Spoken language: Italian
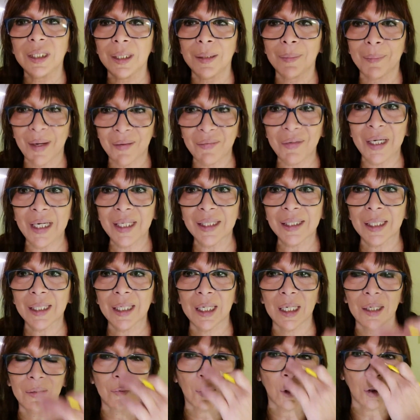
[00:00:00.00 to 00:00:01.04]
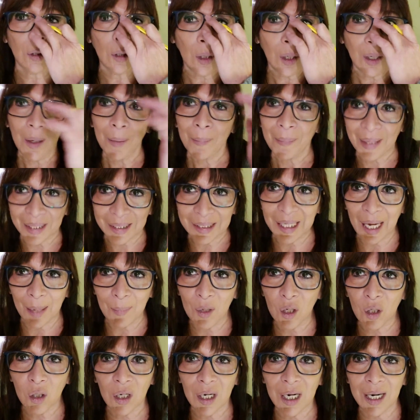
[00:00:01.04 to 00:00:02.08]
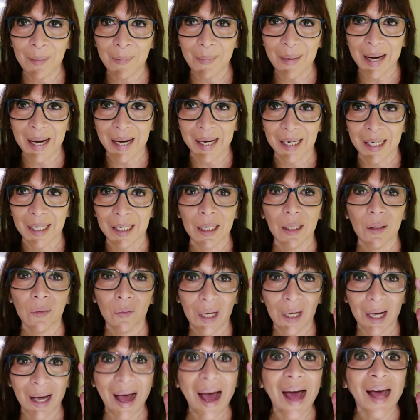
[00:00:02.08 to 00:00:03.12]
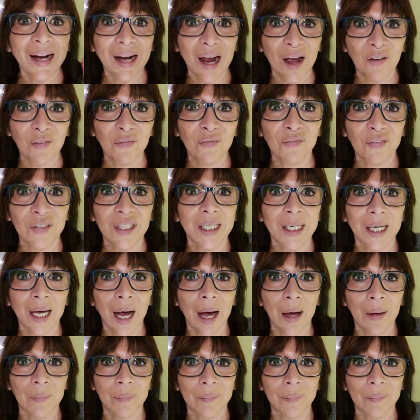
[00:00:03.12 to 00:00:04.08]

ma ve le scrivo partiamo con le mail a raffica